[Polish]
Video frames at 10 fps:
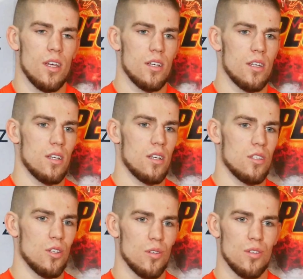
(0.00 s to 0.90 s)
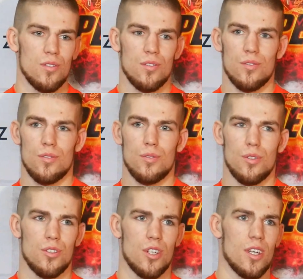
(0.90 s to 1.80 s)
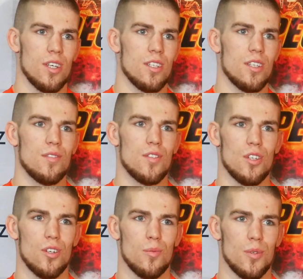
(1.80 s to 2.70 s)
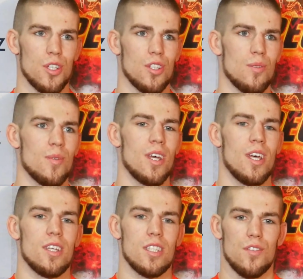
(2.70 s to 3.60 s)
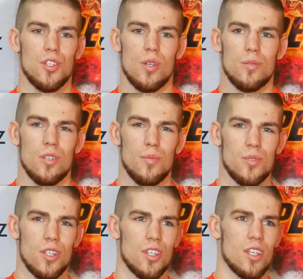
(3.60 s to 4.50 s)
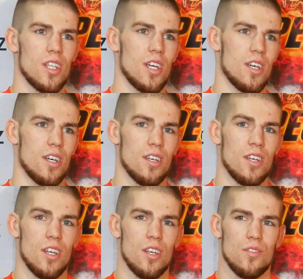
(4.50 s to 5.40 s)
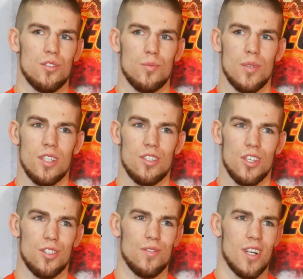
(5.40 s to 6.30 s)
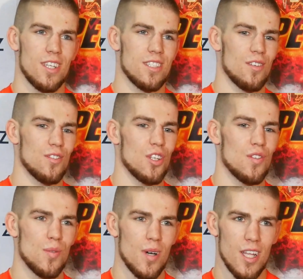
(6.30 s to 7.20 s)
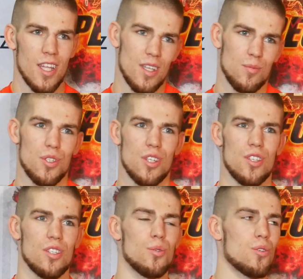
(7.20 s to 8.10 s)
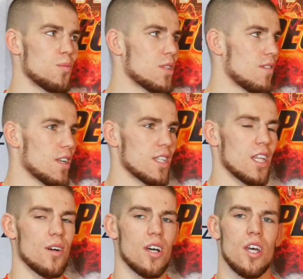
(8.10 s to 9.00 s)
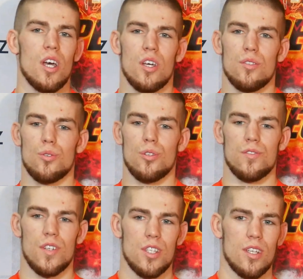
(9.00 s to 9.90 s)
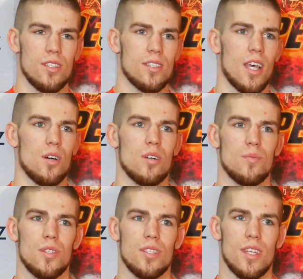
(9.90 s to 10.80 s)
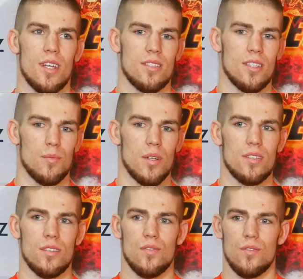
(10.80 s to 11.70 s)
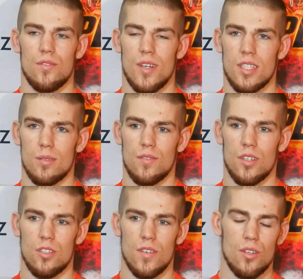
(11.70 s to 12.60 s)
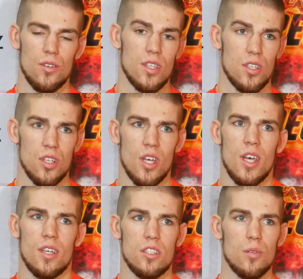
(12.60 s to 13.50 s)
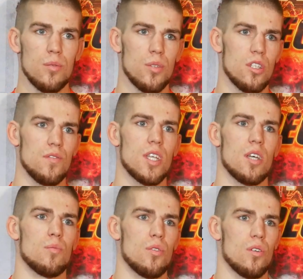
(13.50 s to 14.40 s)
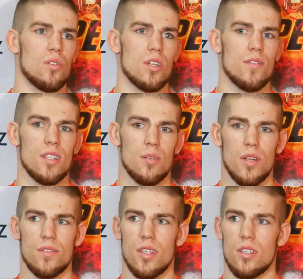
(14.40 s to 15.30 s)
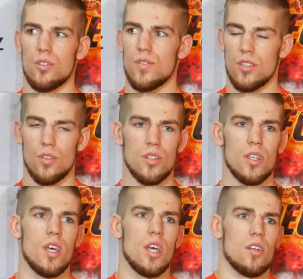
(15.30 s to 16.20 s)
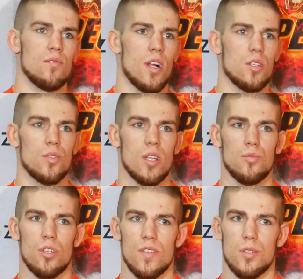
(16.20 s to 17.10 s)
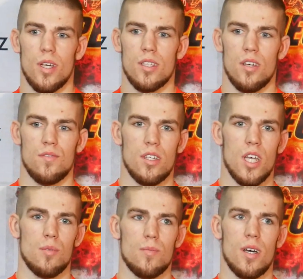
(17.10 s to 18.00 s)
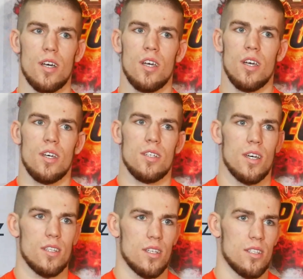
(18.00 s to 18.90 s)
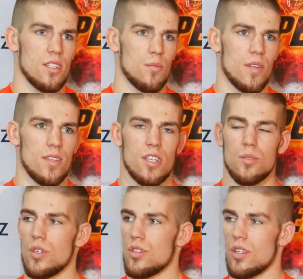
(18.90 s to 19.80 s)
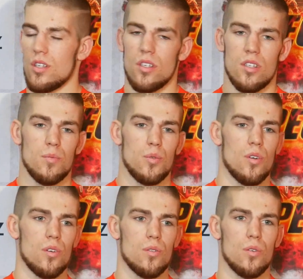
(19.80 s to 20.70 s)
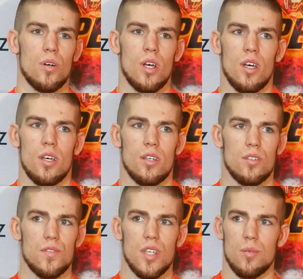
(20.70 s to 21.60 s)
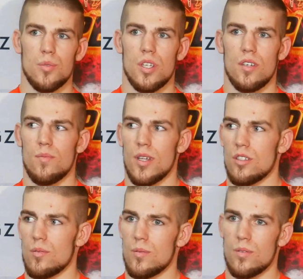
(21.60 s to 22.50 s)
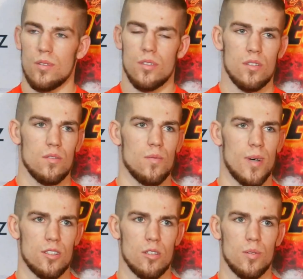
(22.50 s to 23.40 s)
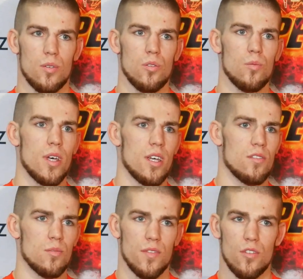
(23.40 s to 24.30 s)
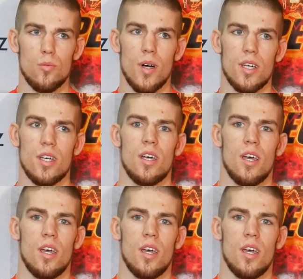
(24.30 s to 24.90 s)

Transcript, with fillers: E, no, troszkę wysoko poszedłem, zawyżyłem sobie poprzeczkę na w sumie trzecią walkę zawodową, ale myślę, że dużo mi ta walka dała. Dużo doświadczenia zyskałem i teraz tak naprawdę wracam na właściwe tory też z dobrym przeciwnikiem, bo rywal naprawdę doświadczony, walczył na Mistrzostwa Świata w MMA. Ja tak naprawdę trenuję 4,5 roku, rozwijałem się w bardzo, dobry, bardzo dobrym klubie, w sumie w klubach